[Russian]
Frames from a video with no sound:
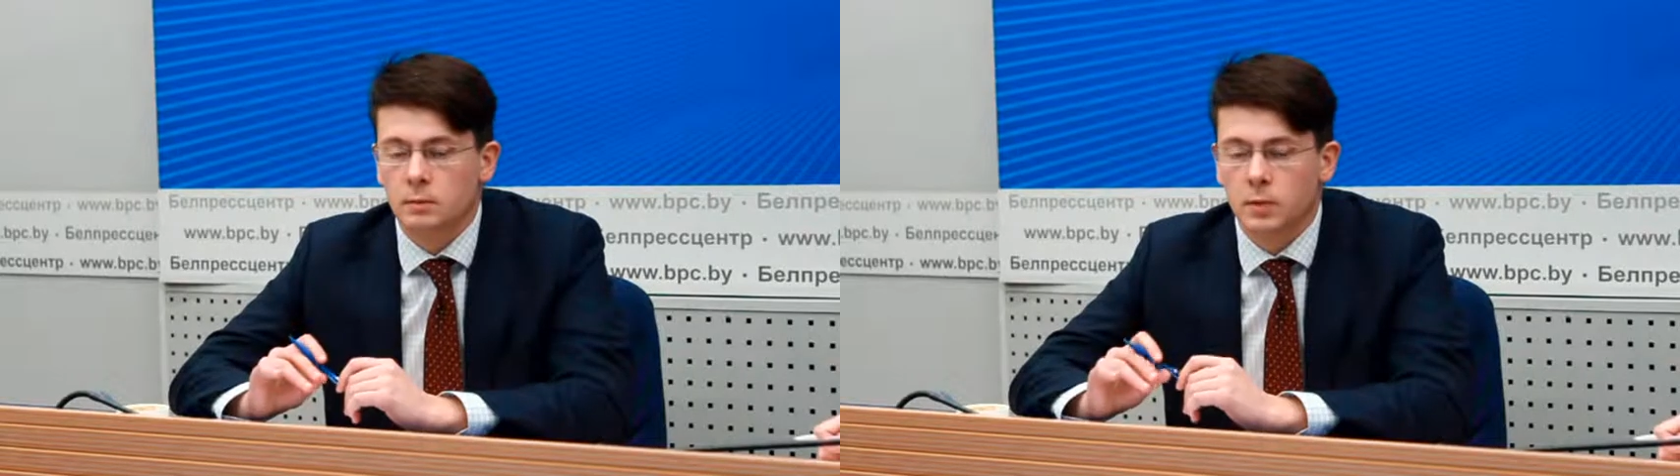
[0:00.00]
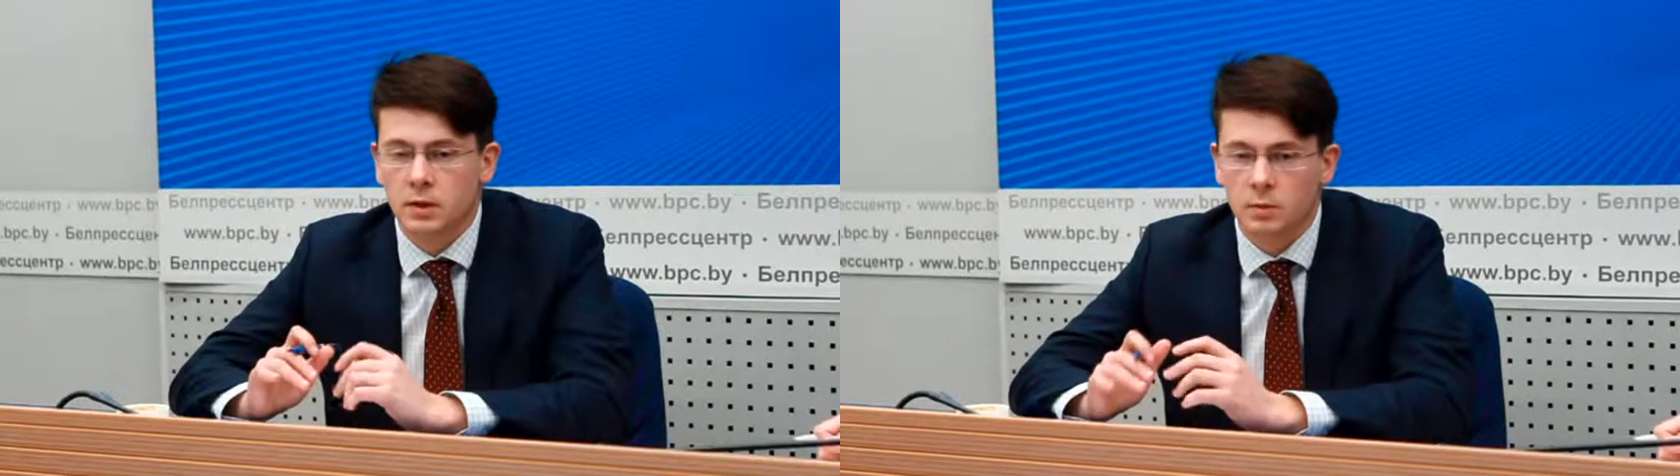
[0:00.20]

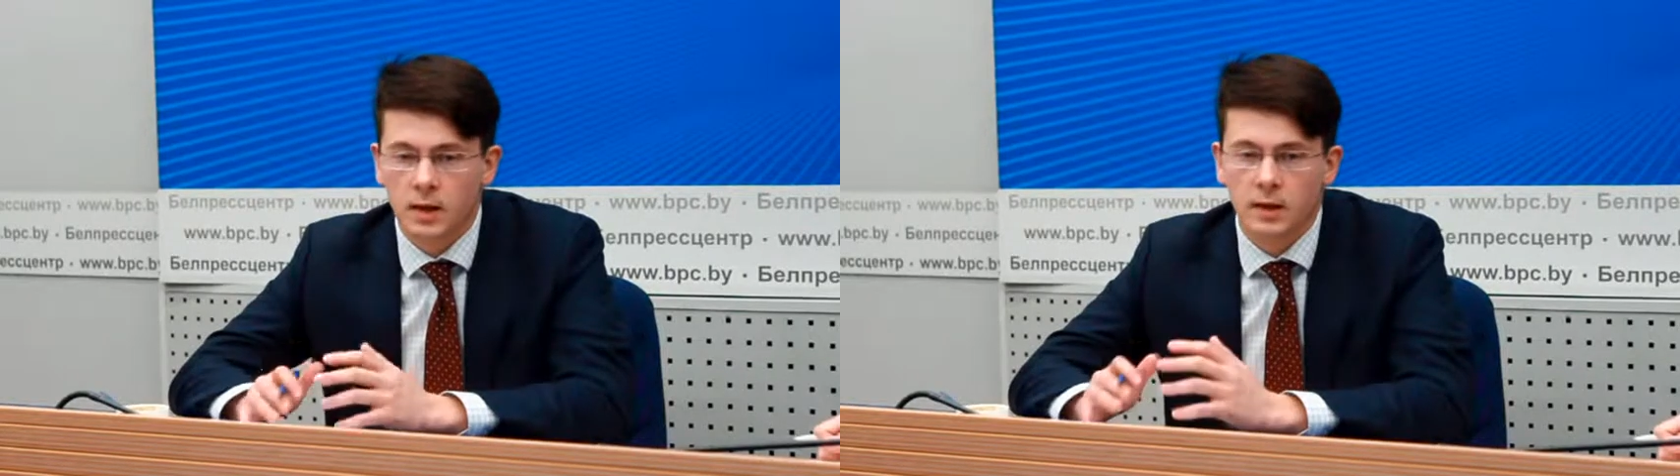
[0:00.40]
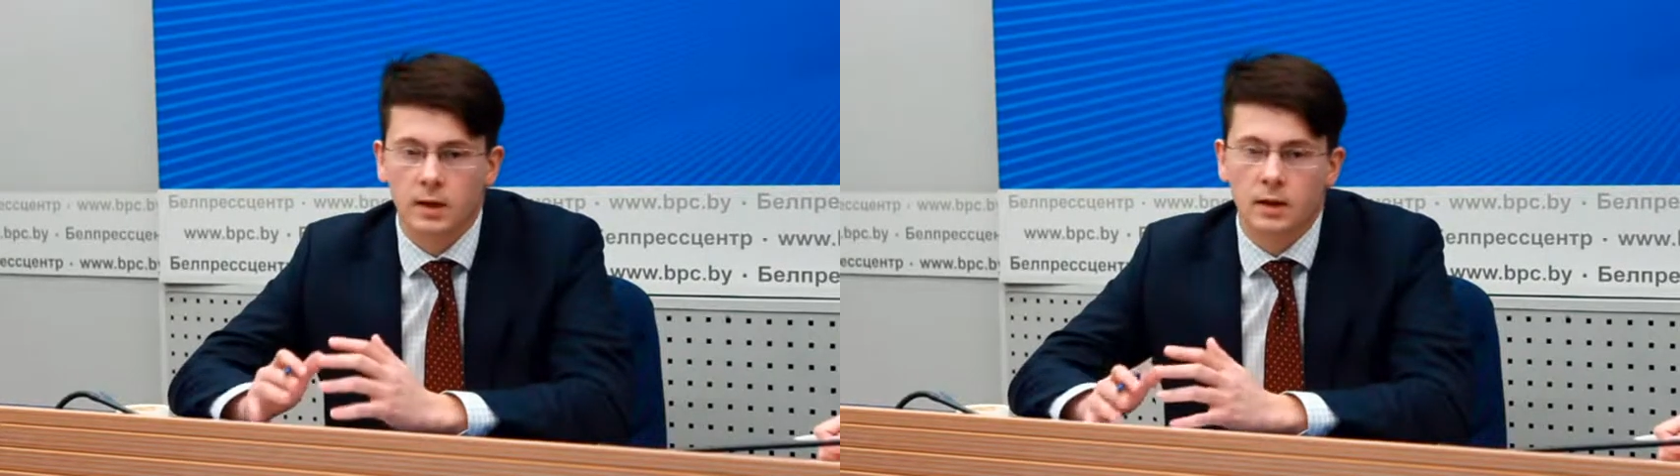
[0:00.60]

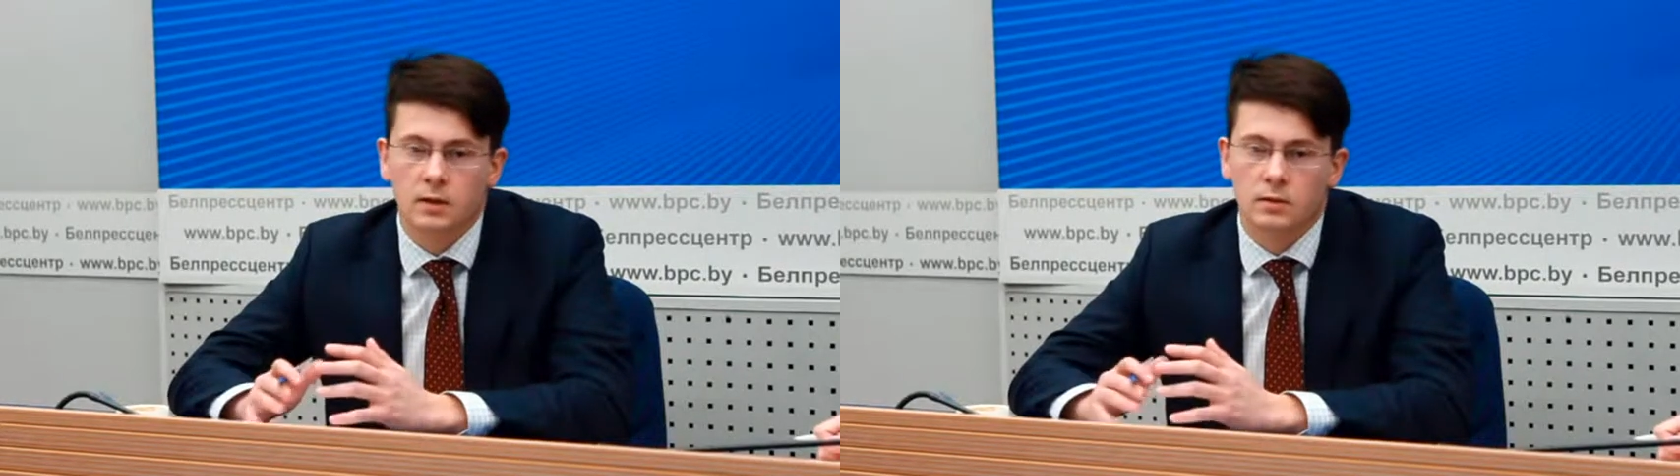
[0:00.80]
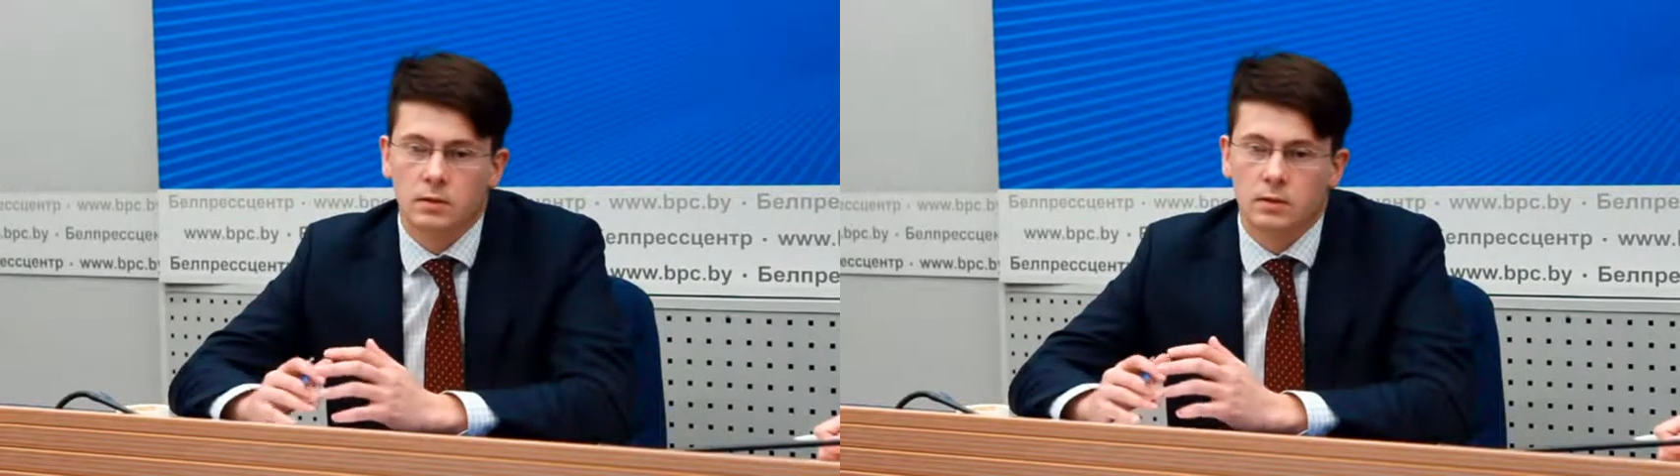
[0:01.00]
Понимание
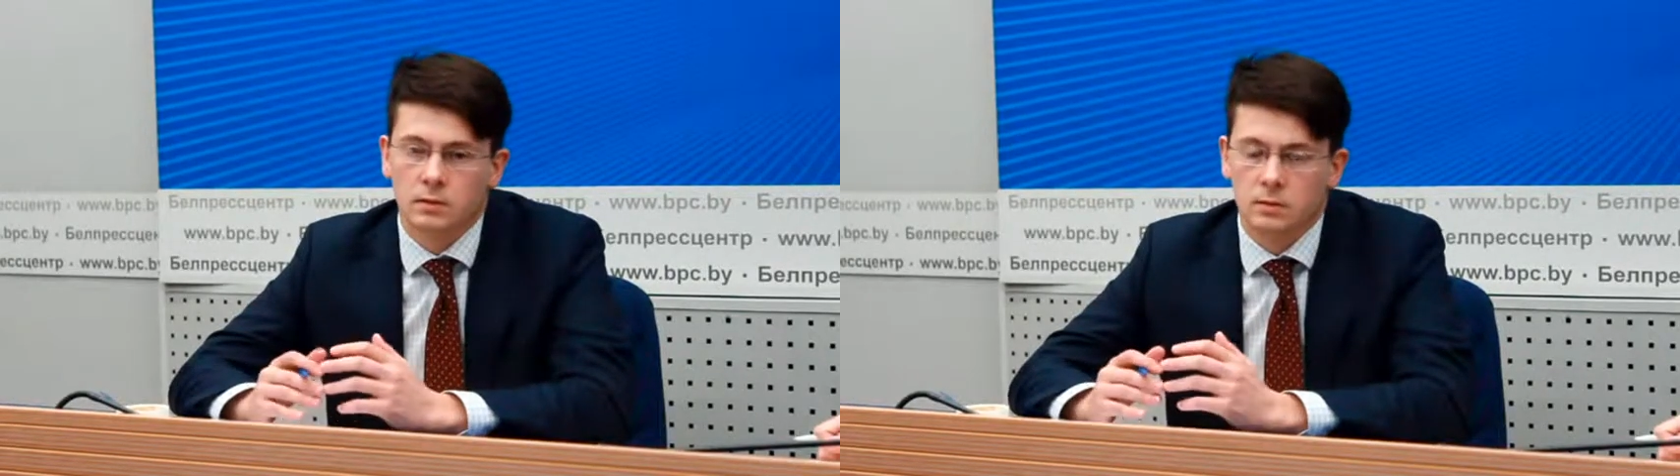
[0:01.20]
этого